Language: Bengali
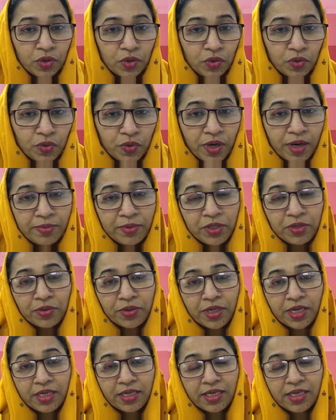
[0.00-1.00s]
নোংরামি
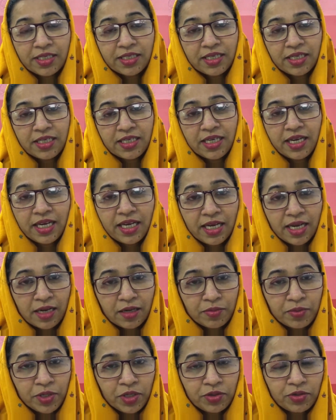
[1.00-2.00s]
ঢুকে গিয়েছে শিক্ষার
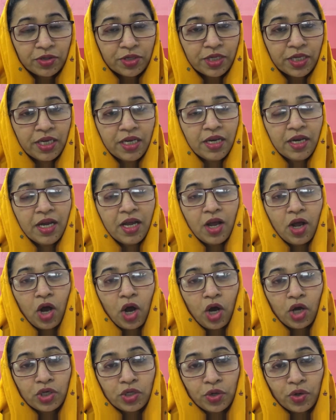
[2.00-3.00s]
ভিতরে
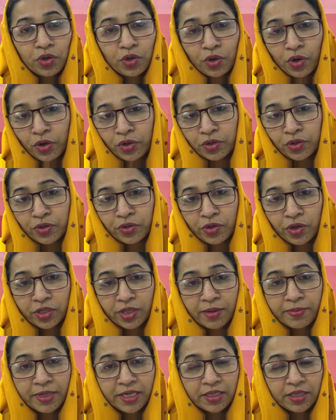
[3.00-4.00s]
অসংলগ্ন
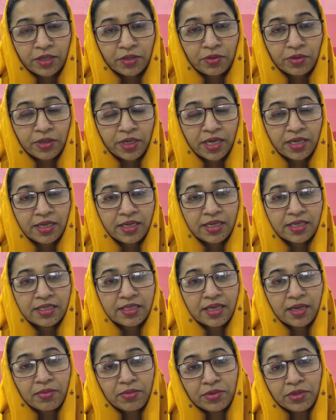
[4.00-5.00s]
কথাবার্তা ঢুকে গিয়েছে
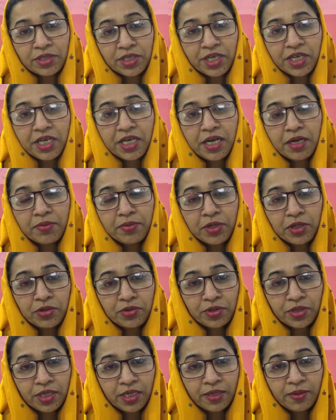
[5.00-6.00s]
এবং শিক্ষার
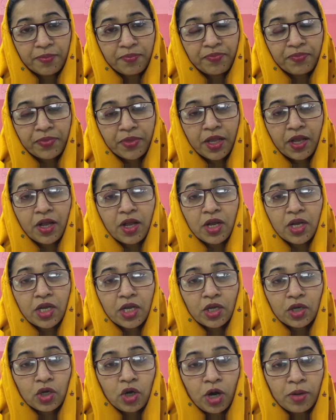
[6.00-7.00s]
ভিতরে
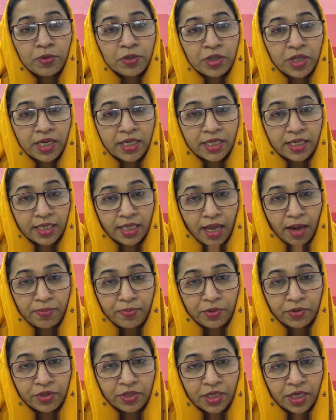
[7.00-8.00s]
ক্ষমতার
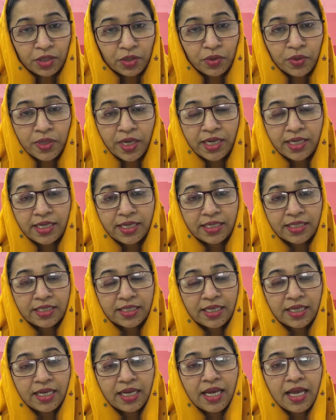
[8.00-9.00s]
দাপটটা ঢুকে
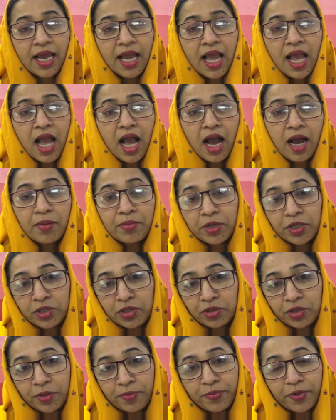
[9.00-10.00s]
গিয়েছে আমরা
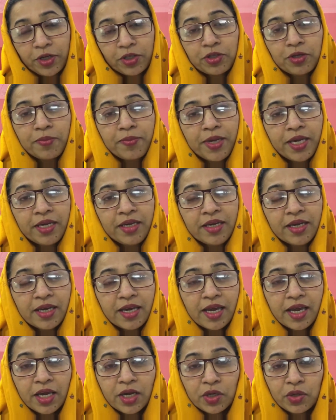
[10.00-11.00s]
যদি প্রথমেই
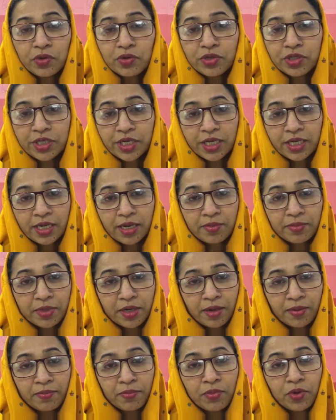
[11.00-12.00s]
এই ঘুষটাকে আমরা
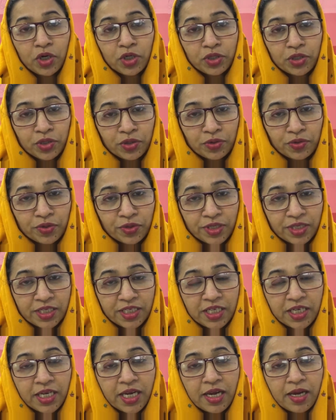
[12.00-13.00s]
বর্জন করতে
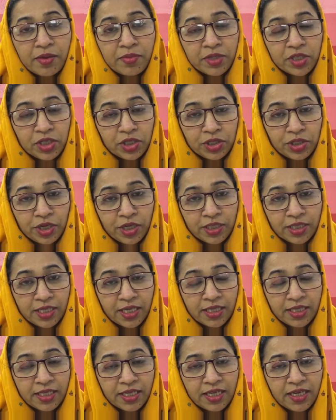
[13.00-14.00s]
শিখাই আমাদের
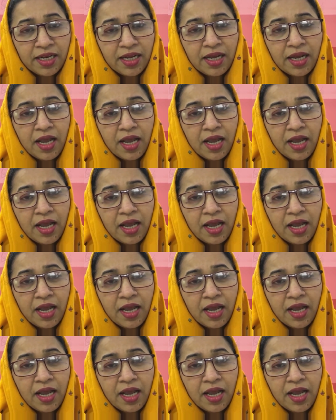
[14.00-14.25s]
সন্তানদের